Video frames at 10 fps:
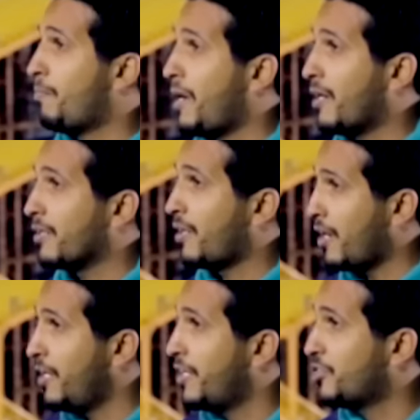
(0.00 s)
بلغ ترى
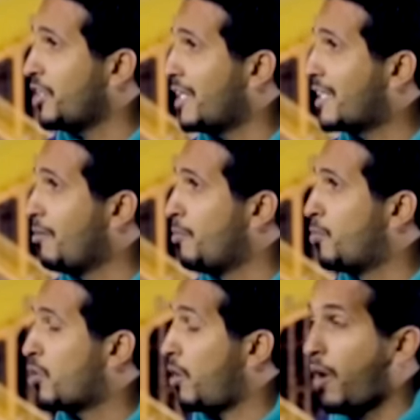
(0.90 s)
احنا نجي نعدله من
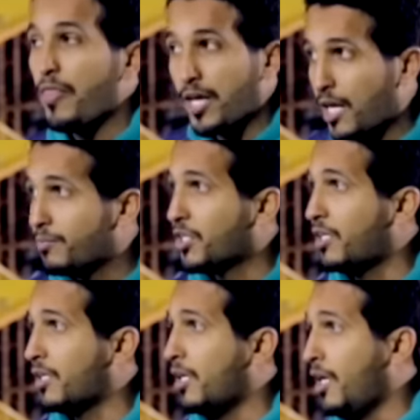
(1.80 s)
بكره وهذا حلو. كلام
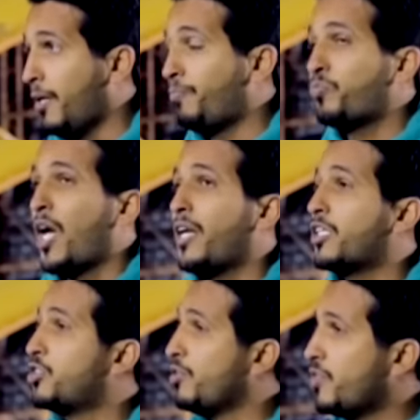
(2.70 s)
صحيح طيب انا
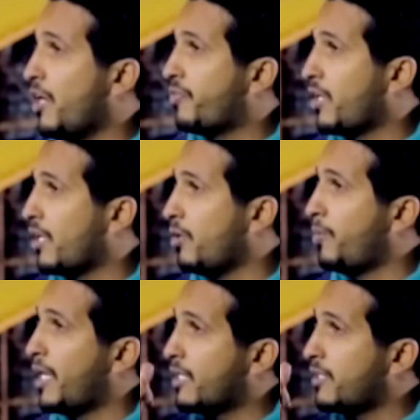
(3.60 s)
كنت شفت حفريه
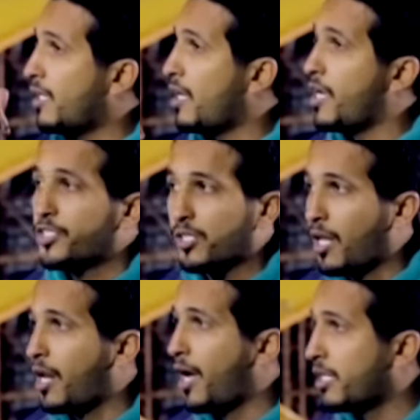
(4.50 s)
وبلغت عليها يشهد
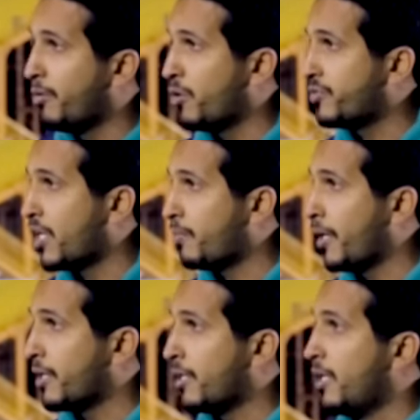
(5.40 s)
الله هذا موقف صار
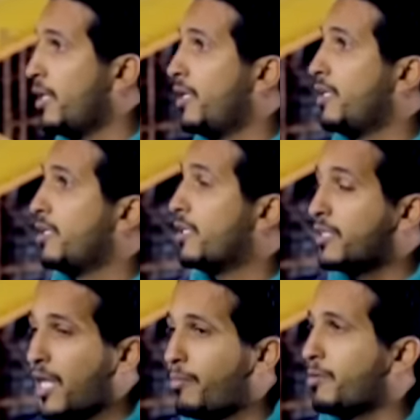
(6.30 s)
معي شخصيا
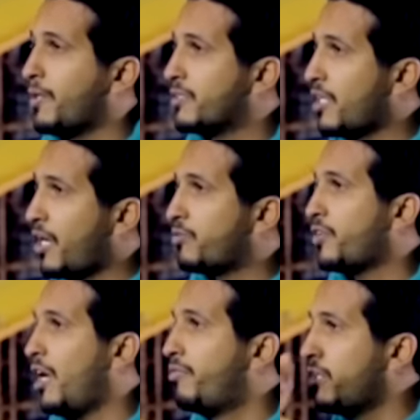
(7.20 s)
قدام البيت صارت م.
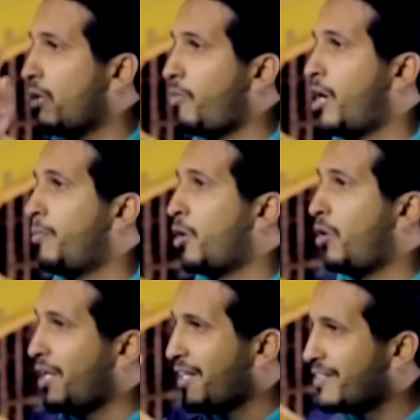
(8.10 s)
في حفريه
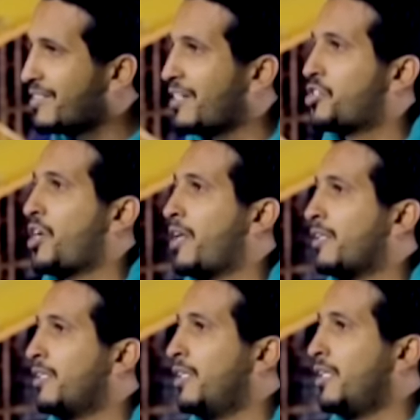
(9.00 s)
واهملوها لين نزل
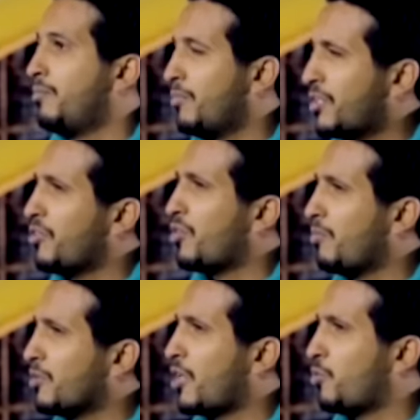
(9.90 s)
الشارع اوكي من كثر
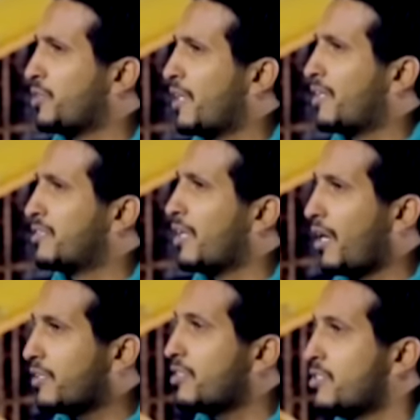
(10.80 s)
المطر والدق
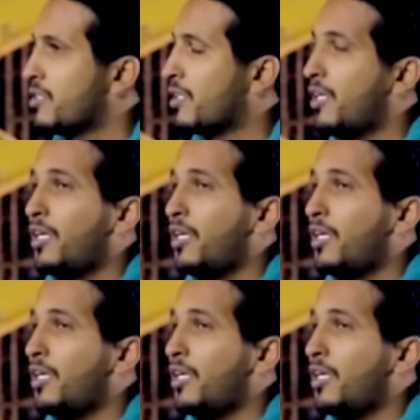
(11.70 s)
السيارات تنزل